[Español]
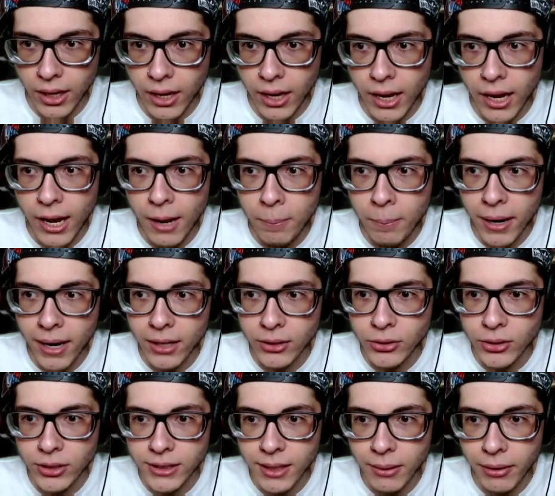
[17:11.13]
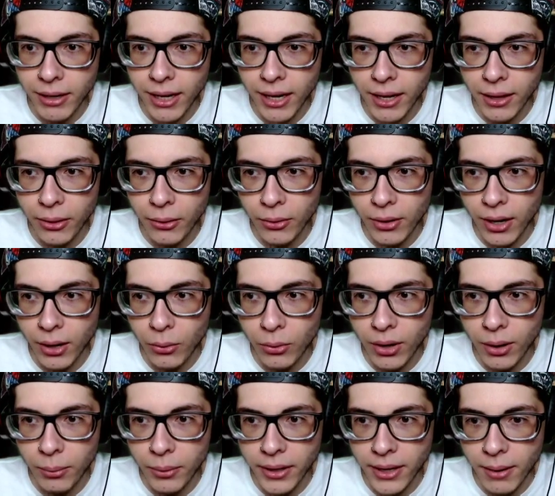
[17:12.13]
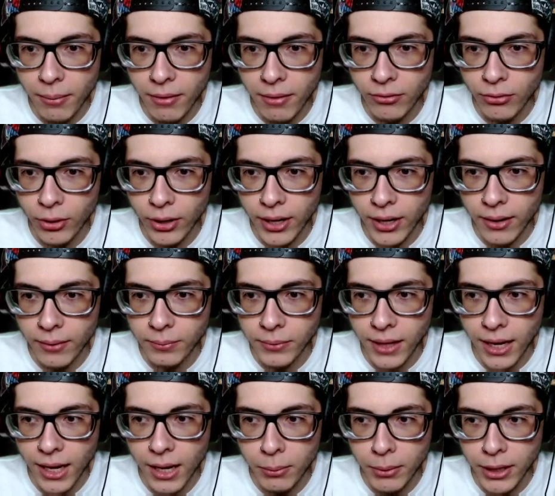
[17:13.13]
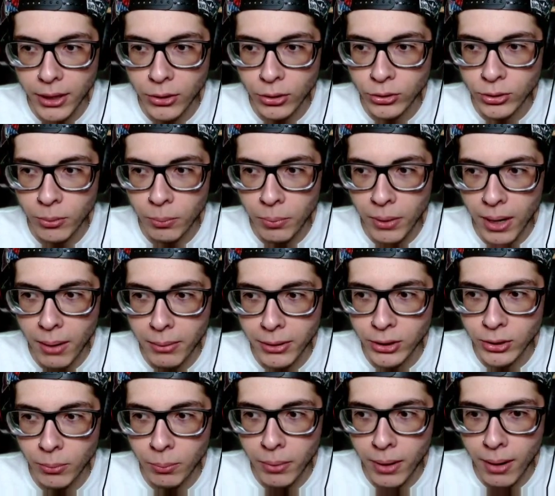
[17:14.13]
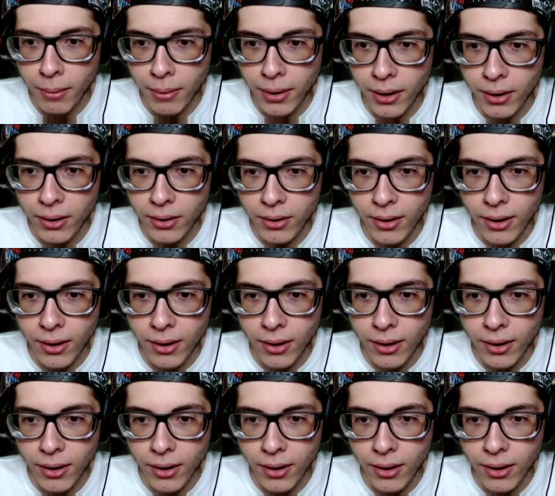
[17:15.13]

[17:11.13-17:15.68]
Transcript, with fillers: El palacio estaba helado, la luna brillaba fuera, el viento soplaba y soplaba.